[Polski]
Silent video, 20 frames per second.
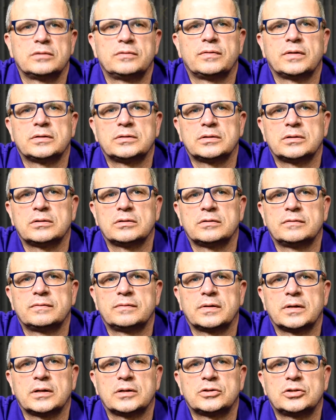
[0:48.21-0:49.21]

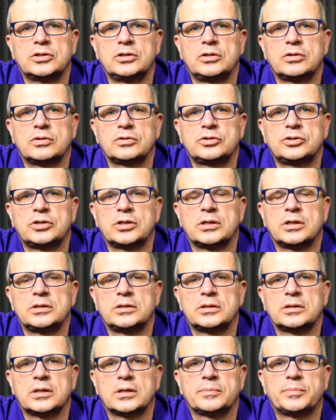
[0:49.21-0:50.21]
0202, czyli
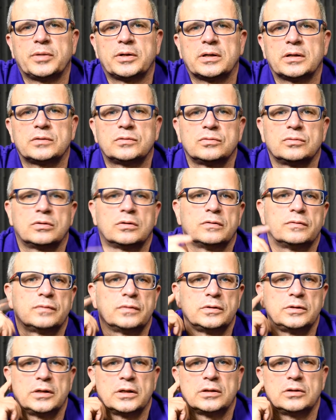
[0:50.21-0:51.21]
rozdzielenie na aparat
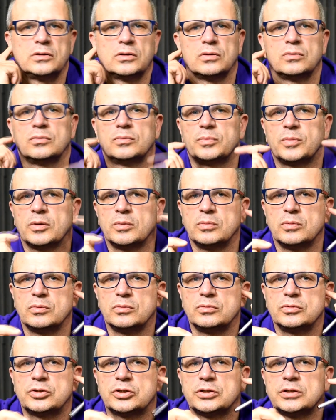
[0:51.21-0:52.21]
słuchowy jedno- lub
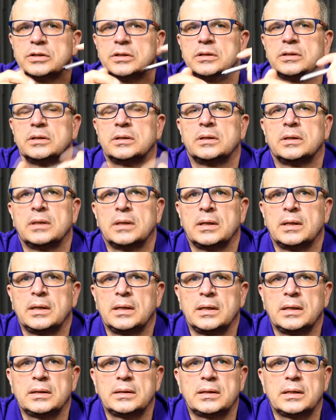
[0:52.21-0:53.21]
obuuszny.
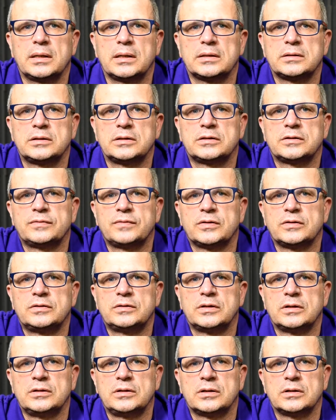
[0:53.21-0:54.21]
Teraz jest
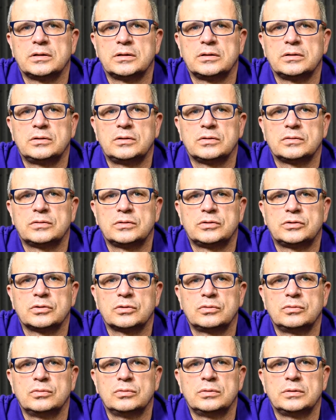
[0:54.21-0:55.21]
stwierdzenie dosyć
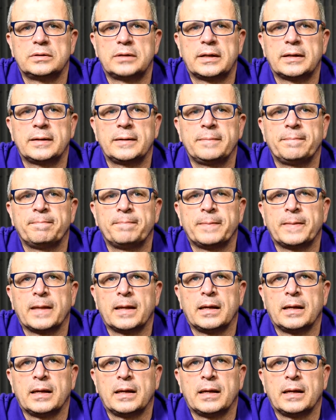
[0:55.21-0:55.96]
ogólne.